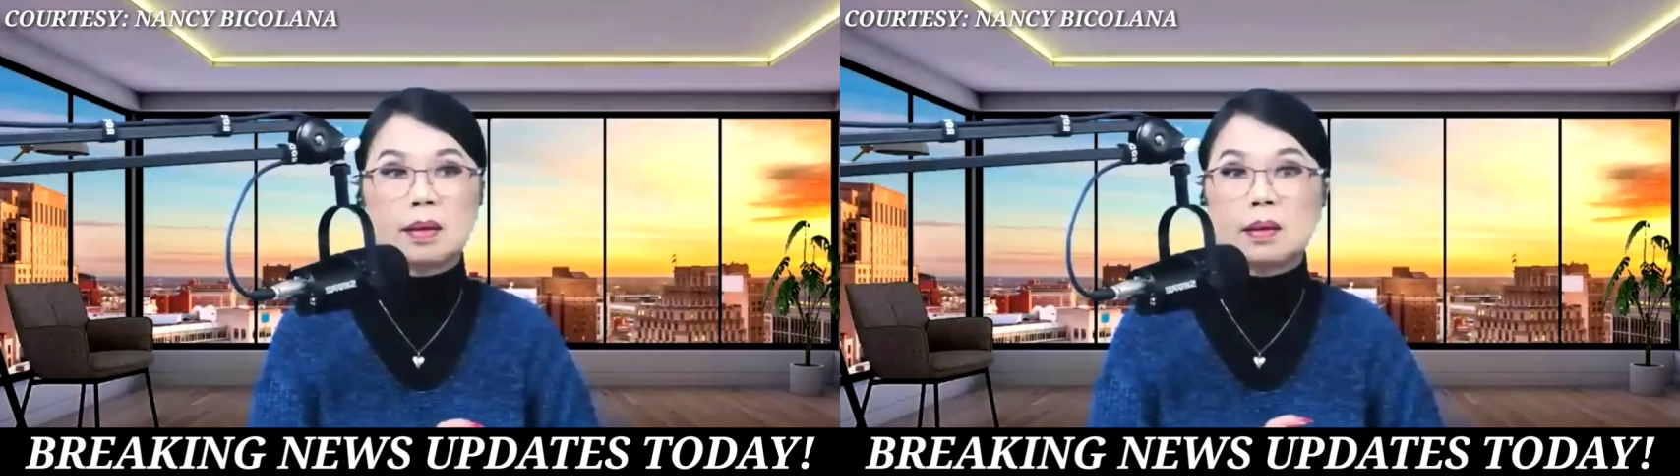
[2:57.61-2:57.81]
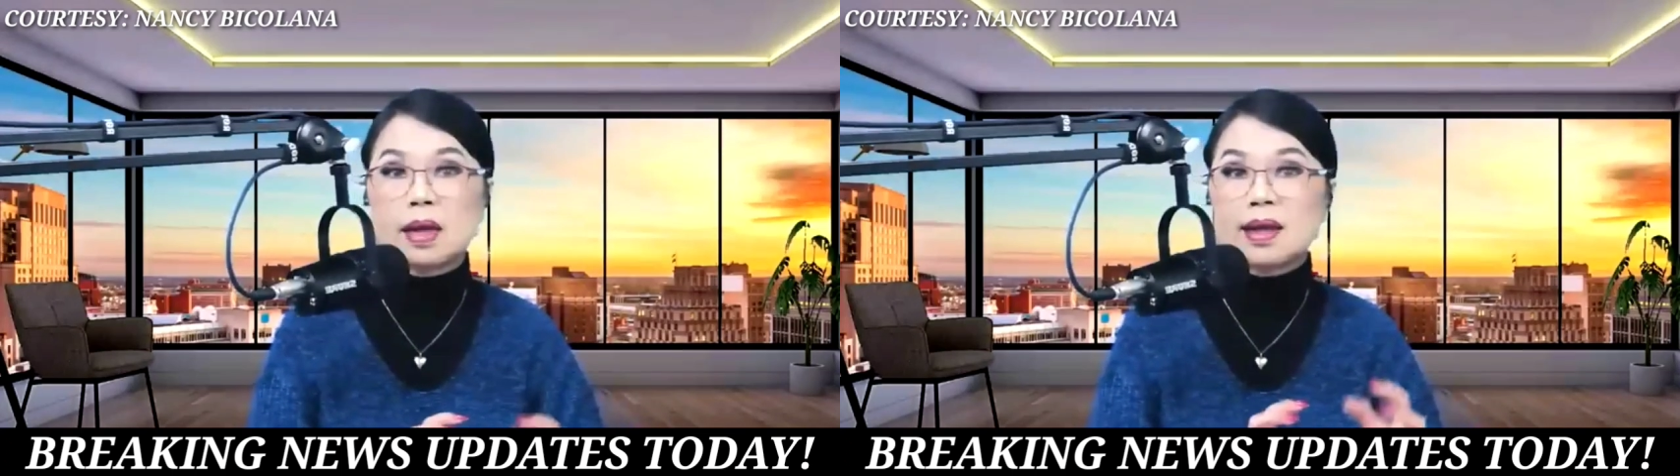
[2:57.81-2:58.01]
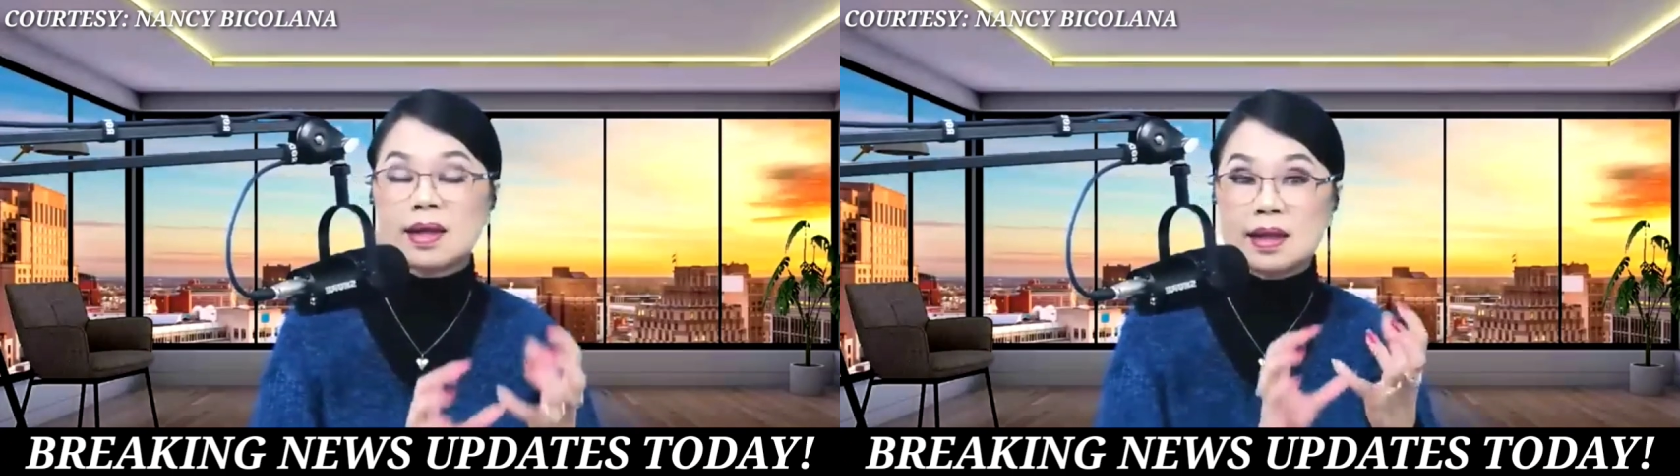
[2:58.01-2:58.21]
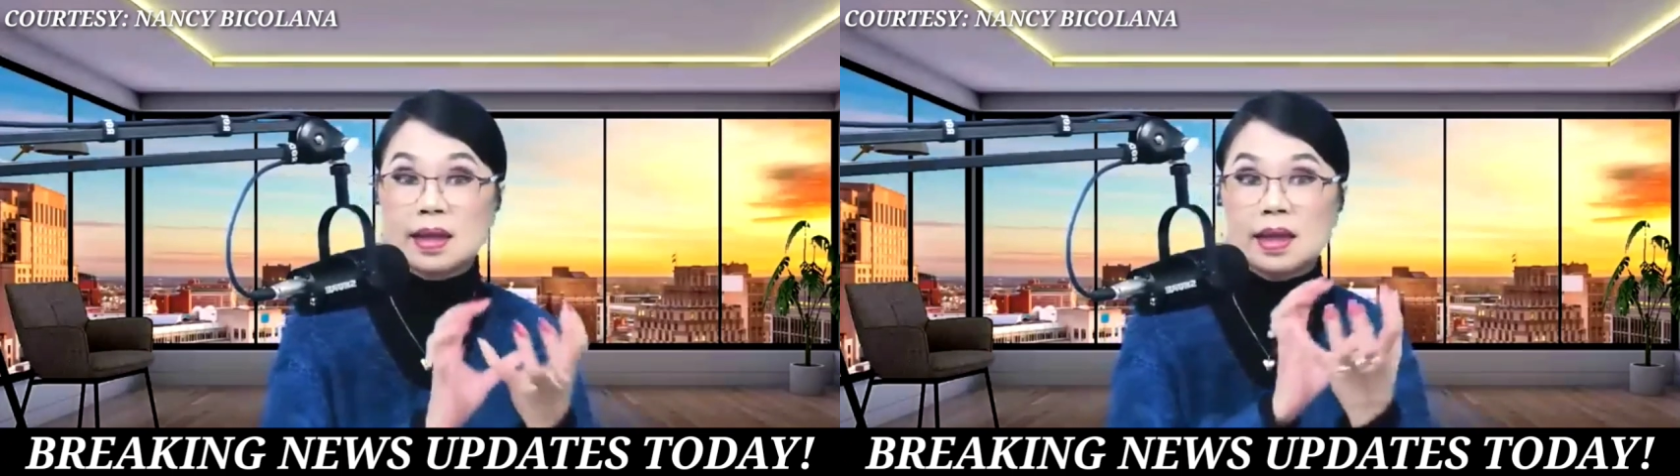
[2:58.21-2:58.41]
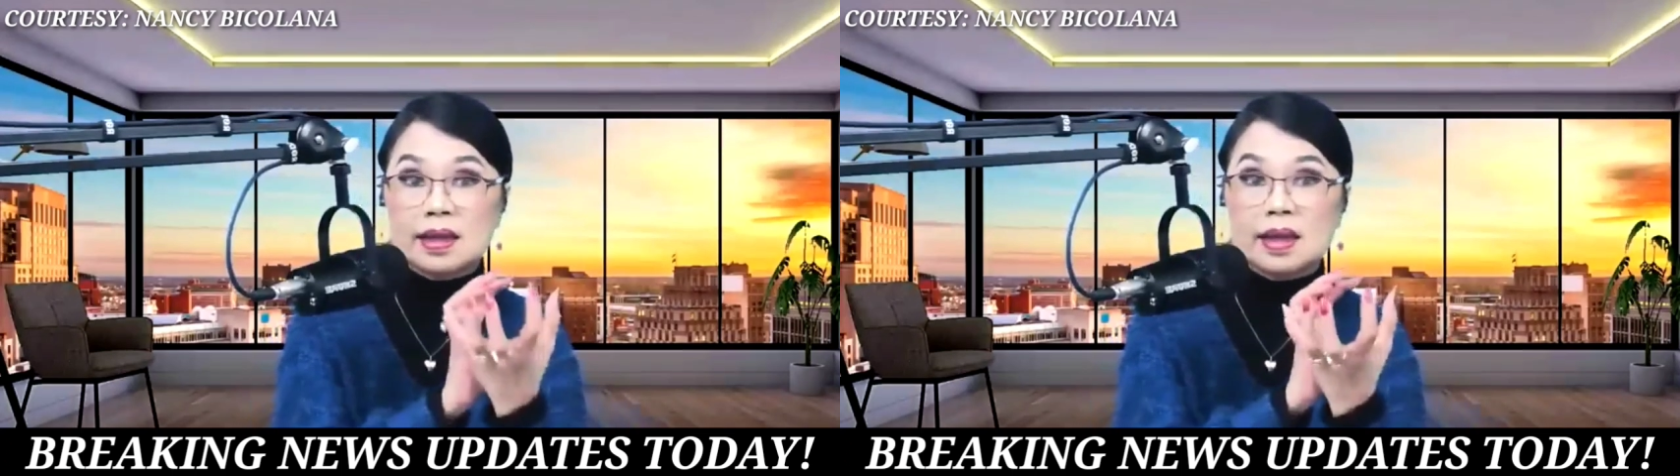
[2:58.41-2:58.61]
ang
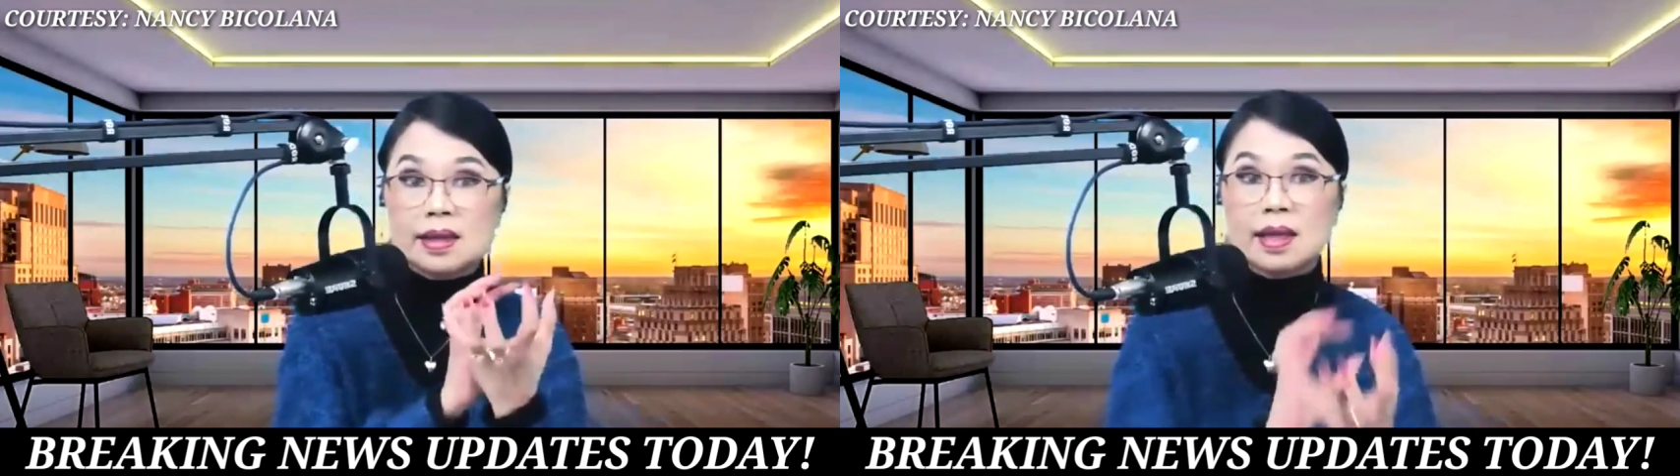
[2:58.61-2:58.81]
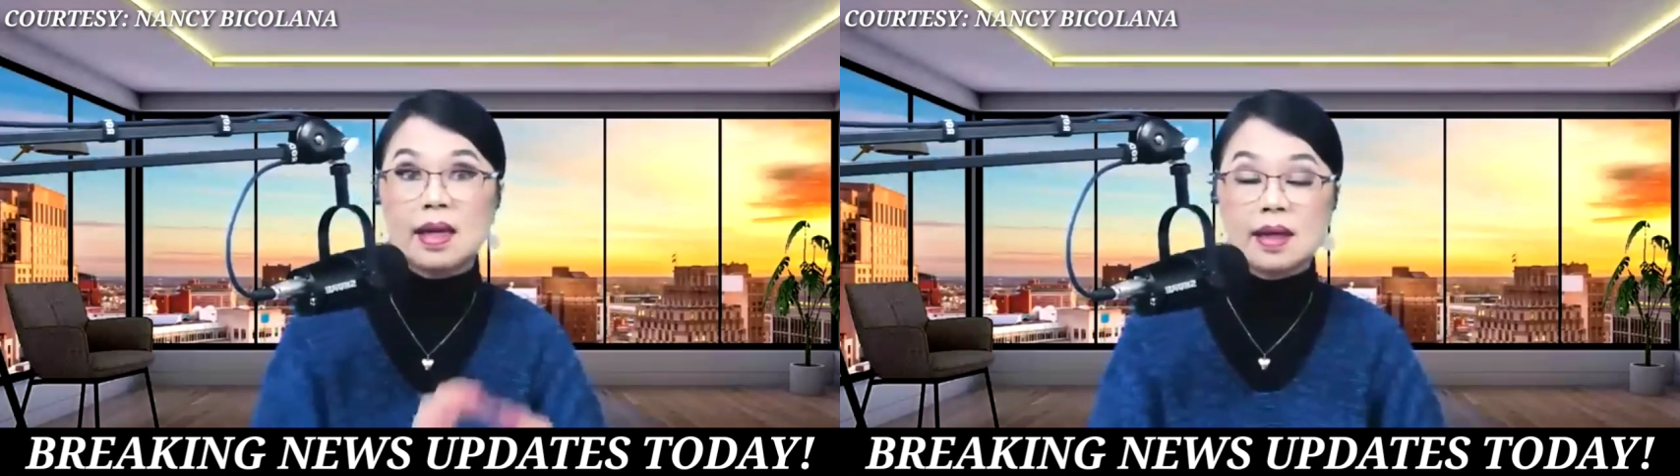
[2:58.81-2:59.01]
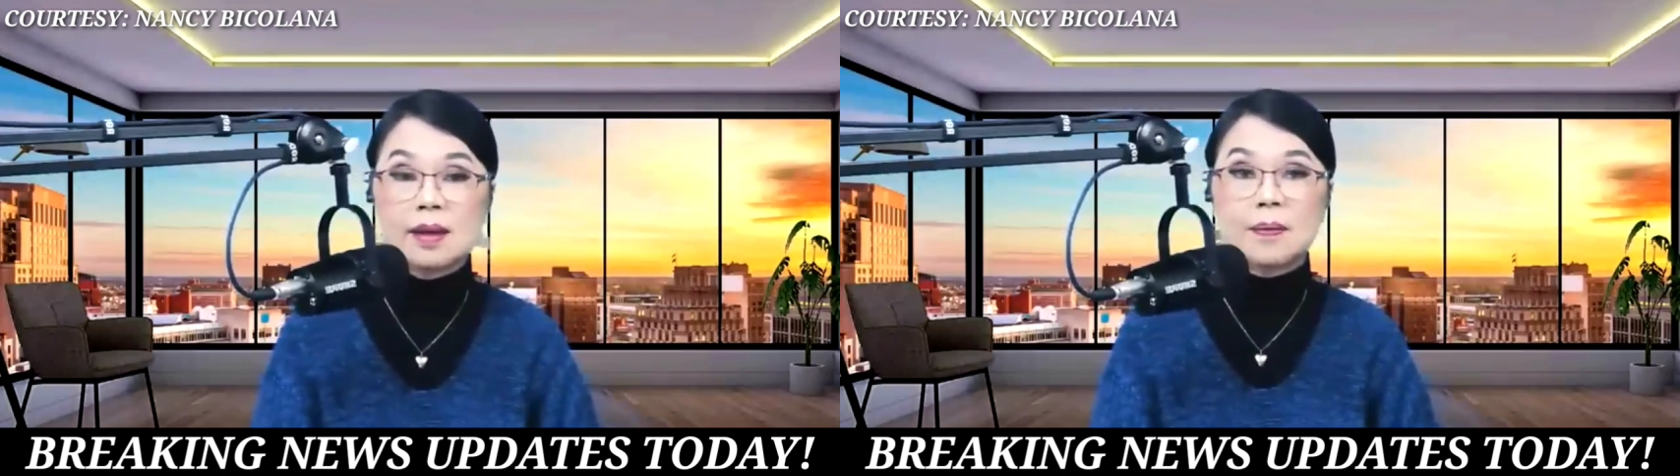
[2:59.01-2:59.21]
sisinisisi.